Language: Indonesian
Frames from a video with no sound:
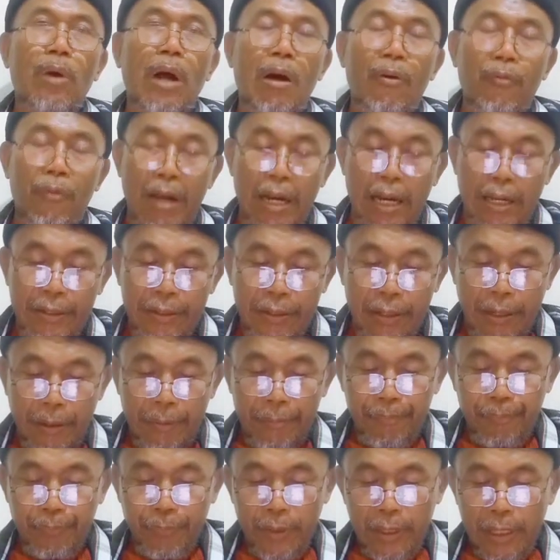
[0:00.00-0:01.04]
hafalannya
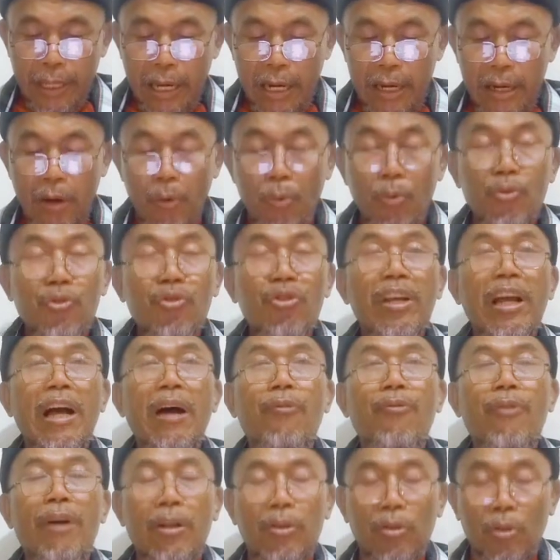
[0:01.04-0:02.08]
karena
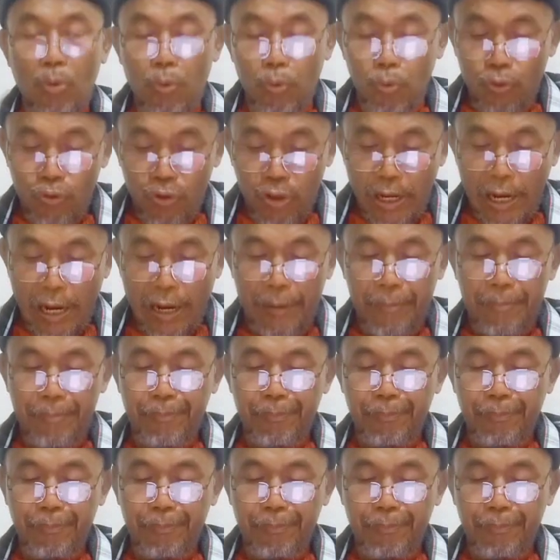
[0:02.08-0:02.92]
usia, faktor usia.